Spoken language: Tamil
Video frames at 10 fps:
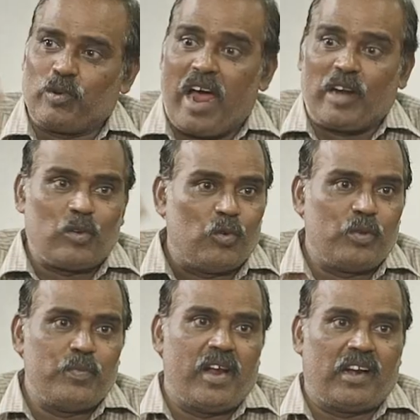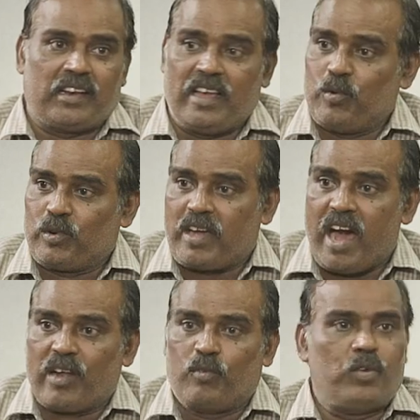ஒரு ஆட்டோ உரிமையாளரை ஒரு
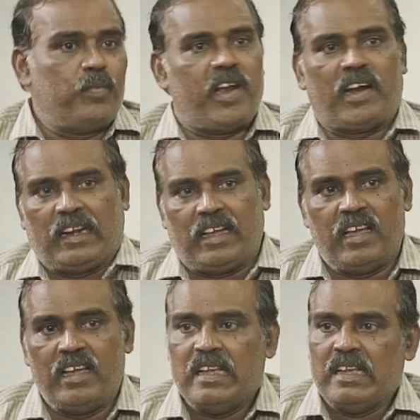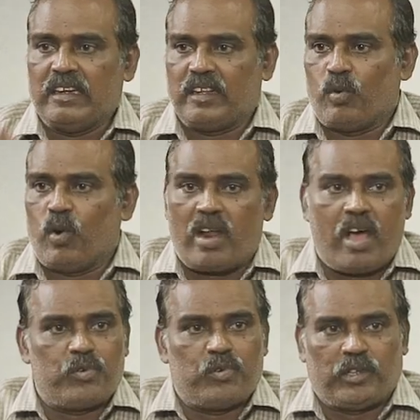கார் உரிமையாளரை இன்னைக்கு
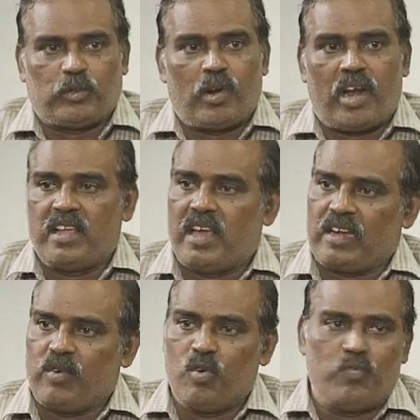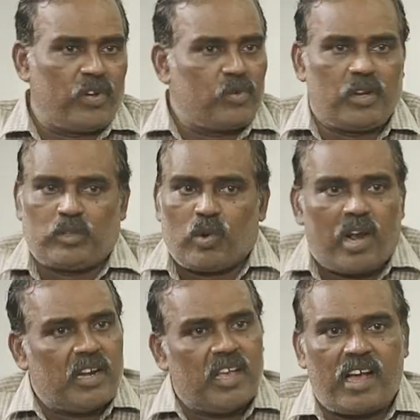ஓலாவினுடைய தொழிலாளியாக ஊபர்னுடைய
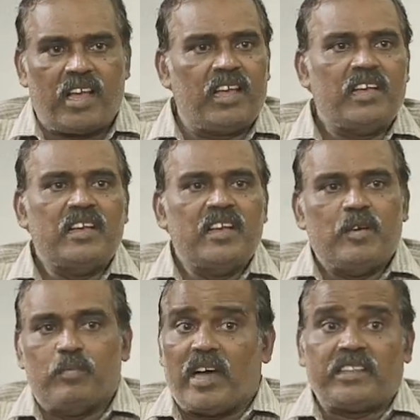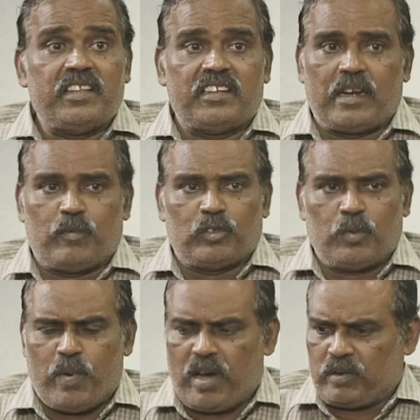தொழிலாளியாக மாற்றிருக்குன்னு நம்ம
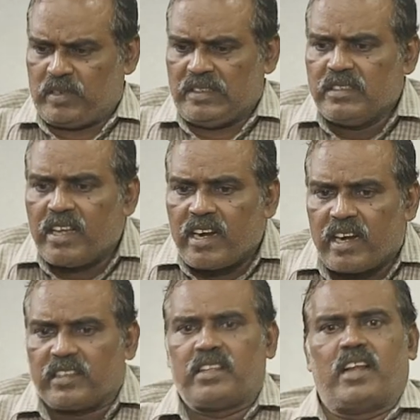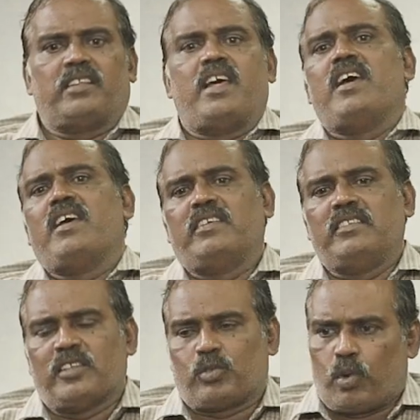வந்து பார்க்குறோம் இந்த இடத்துல தான்
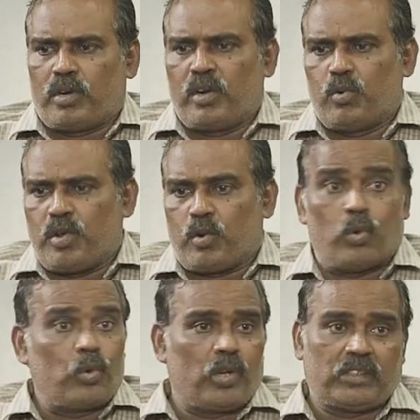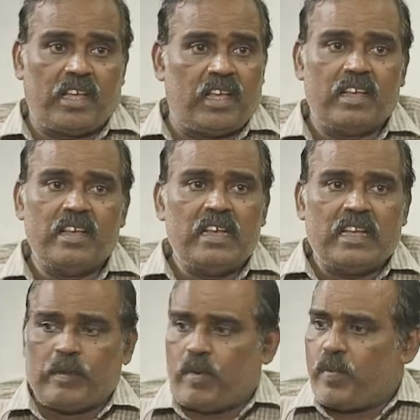இந்த சுரண்டலுடைய கொடூரத்தை
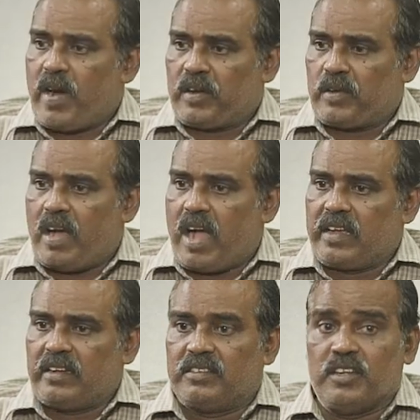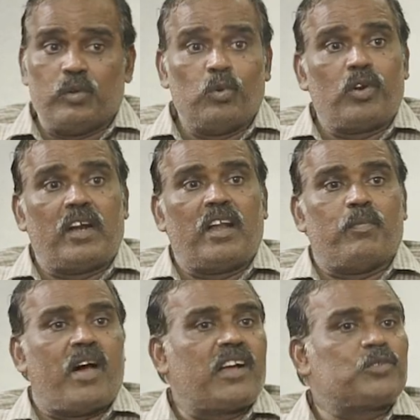நம்ம பார்க்குறோம் ஆயிரத்தி
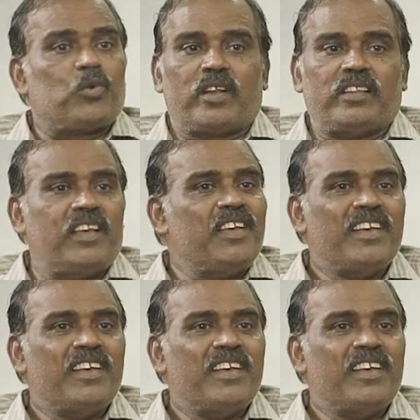எண்ணூறுகளில் மார்க்ஸ் சொன்னது